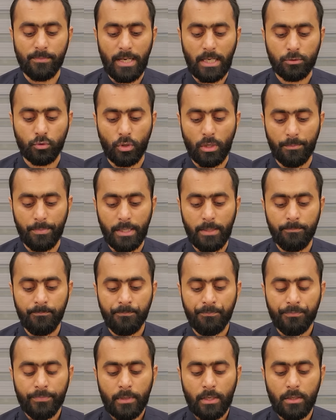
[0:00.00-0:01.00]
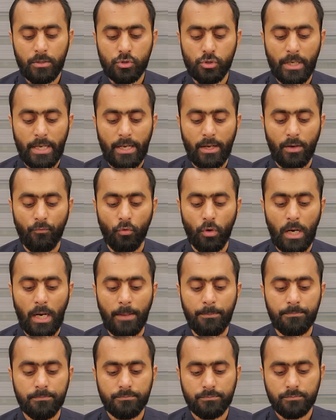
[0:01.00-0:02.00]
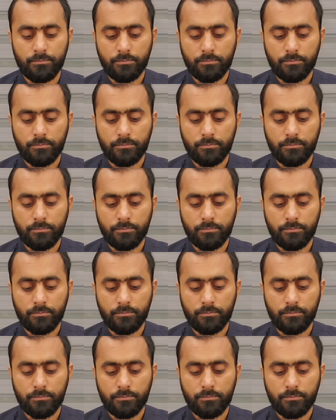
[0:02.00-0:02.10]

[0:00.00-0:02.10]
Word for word: समात होने पर जो है वो आप